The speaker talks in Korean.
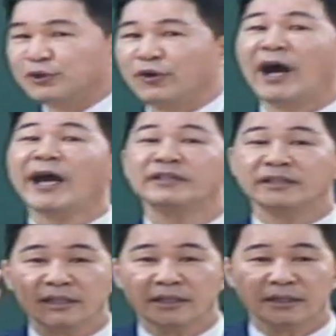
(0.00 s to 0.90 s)
이
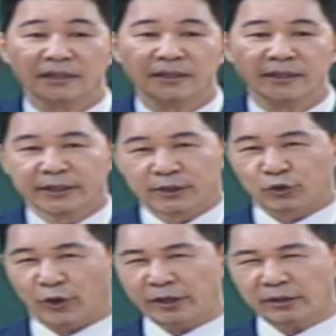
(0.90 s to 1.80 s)
아이들이
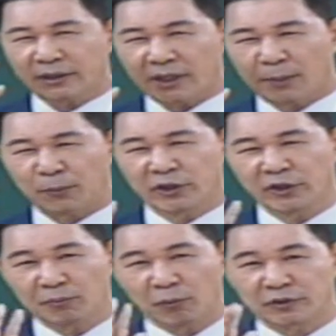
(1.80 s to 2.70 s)
교회를 탁 보고
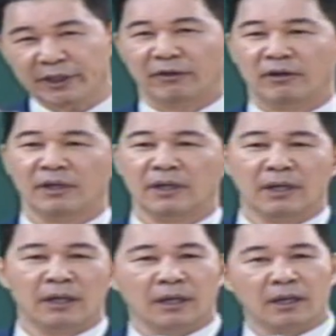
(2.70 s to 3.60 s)
여볼 때요.
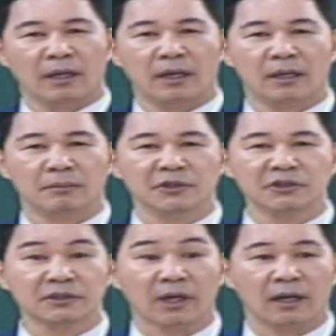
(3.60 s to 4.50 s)

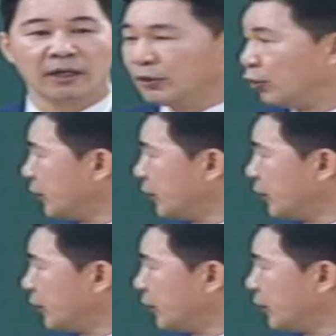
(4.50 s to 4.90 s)
멋있다. 이렇게